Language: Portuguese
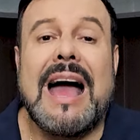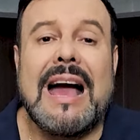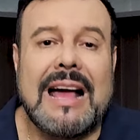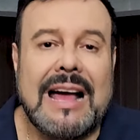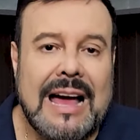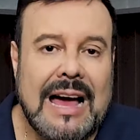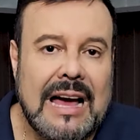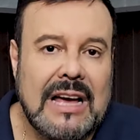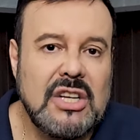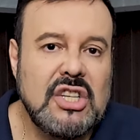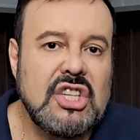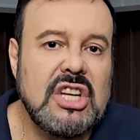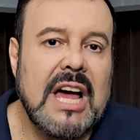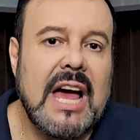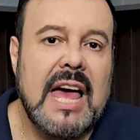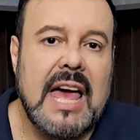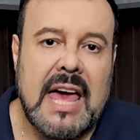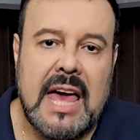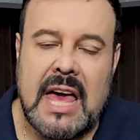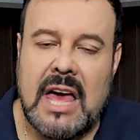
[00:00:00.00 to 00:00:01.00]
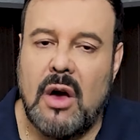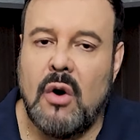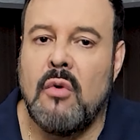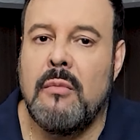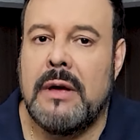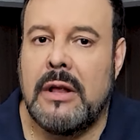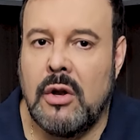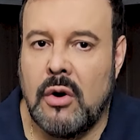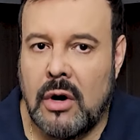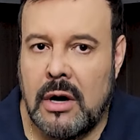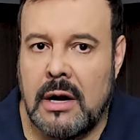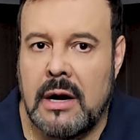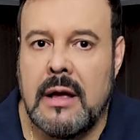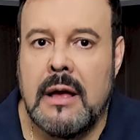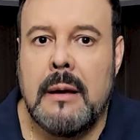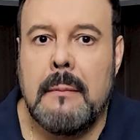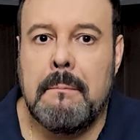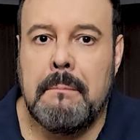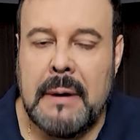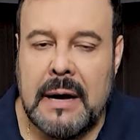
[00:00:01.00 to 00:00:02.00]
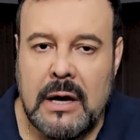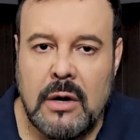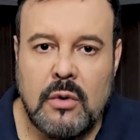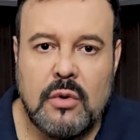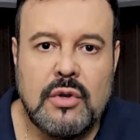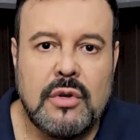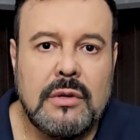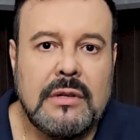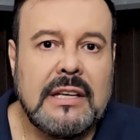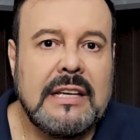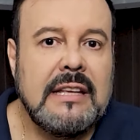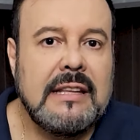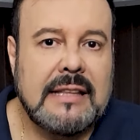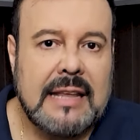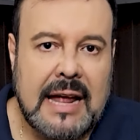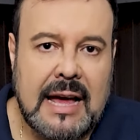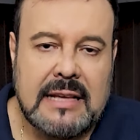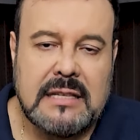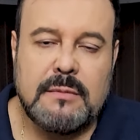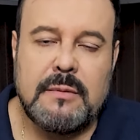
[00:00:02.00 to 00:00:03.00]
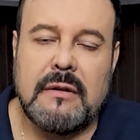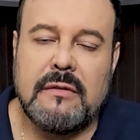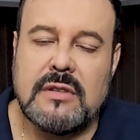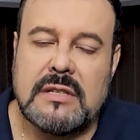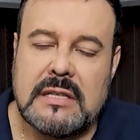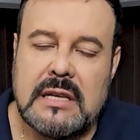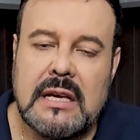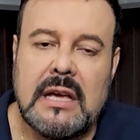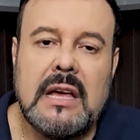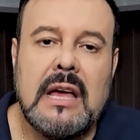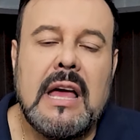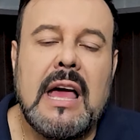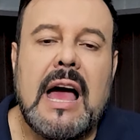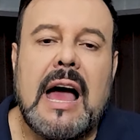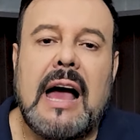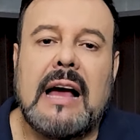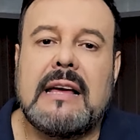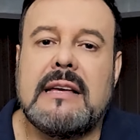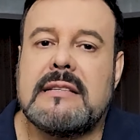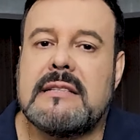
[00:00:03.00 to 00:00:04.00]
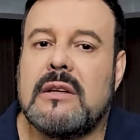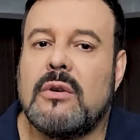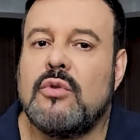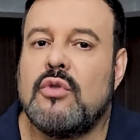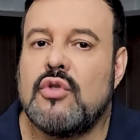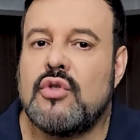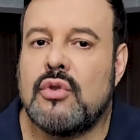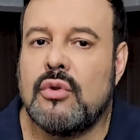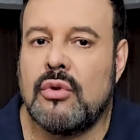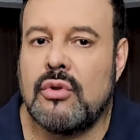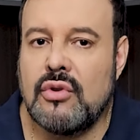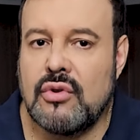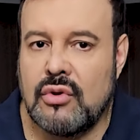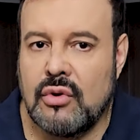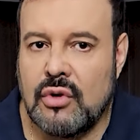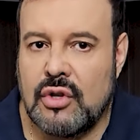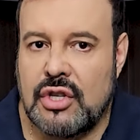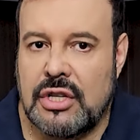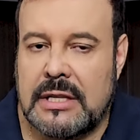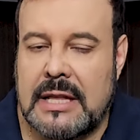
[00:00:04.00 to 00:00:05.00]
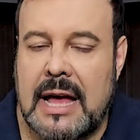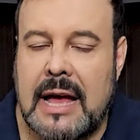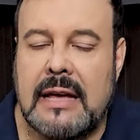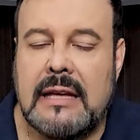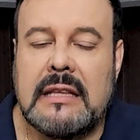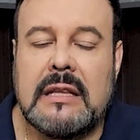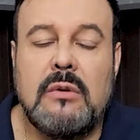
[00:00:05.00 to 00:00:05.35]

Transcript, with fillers: A Caixa é o melhor banco que traz para você a questão dos juros hoje, tá?